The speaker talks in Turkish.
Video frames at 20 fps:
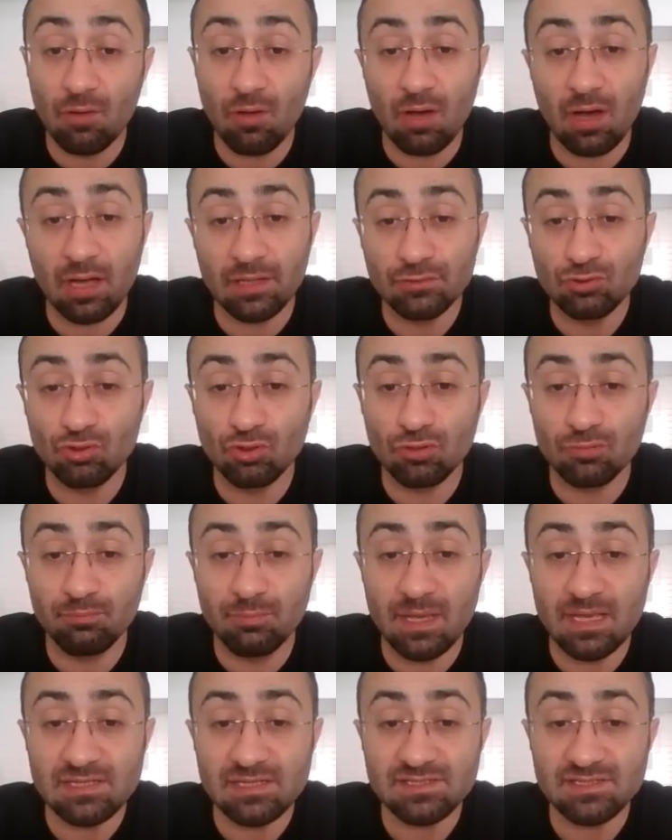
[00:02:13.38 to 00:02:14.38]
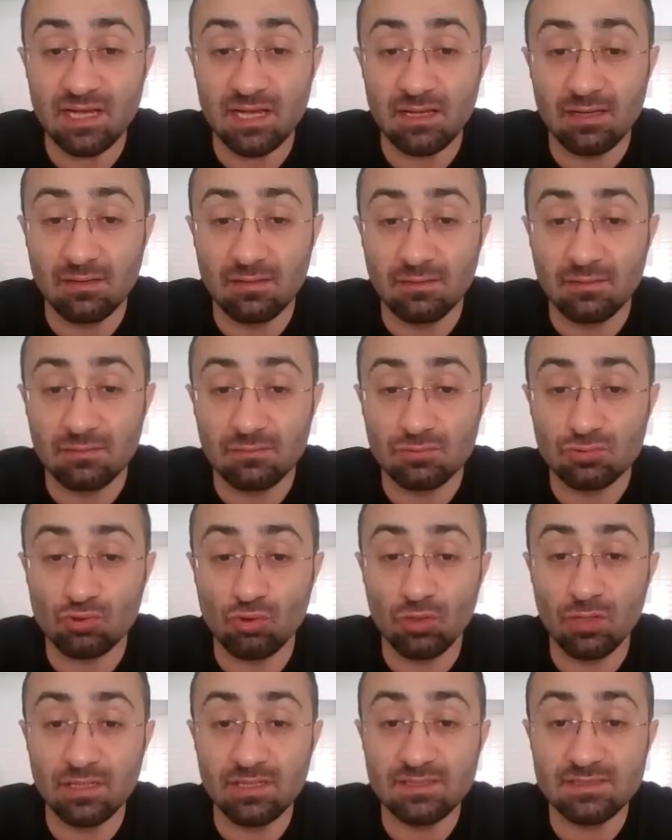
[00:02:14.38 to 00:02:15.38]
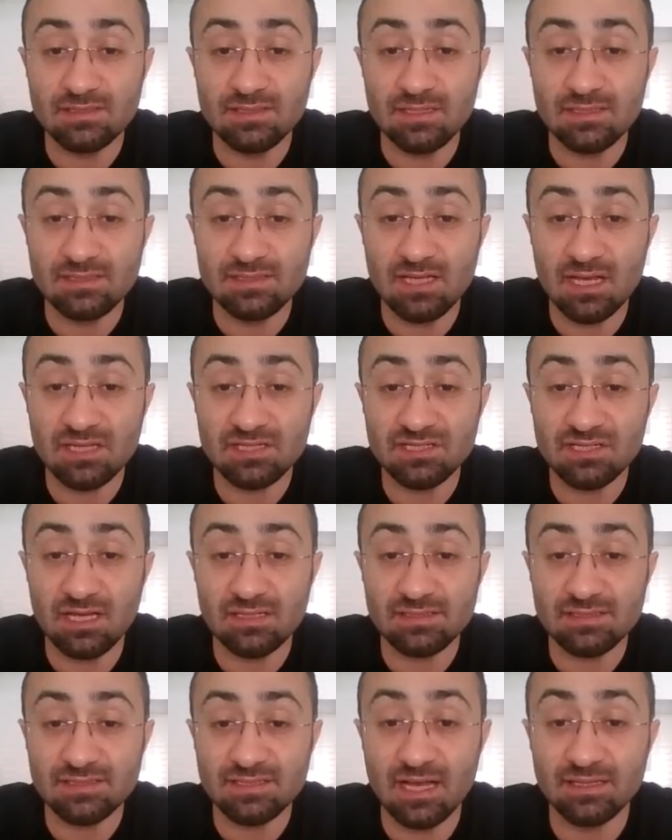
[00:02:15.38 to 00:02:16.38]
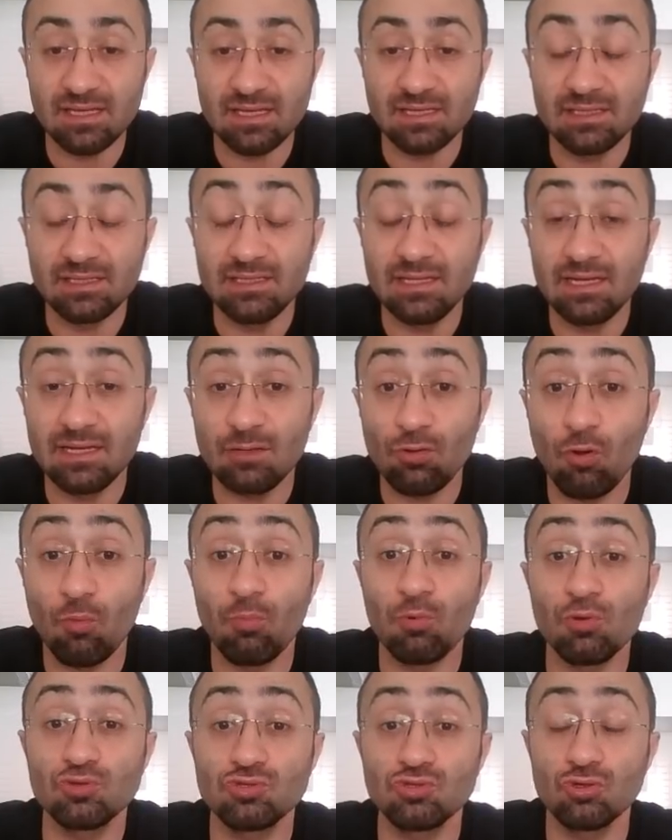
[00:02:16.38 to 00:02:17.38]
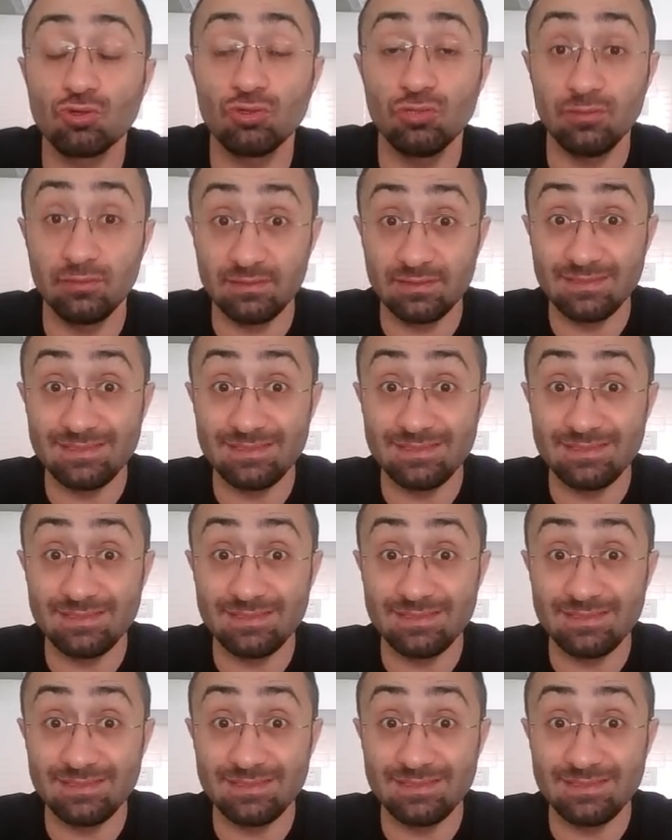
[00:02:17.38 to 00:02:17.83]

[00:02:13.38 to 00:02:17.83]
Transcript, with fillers: Atıyorum beyaz şah sola gitse siyah şah sağdan girerek o pozisyonu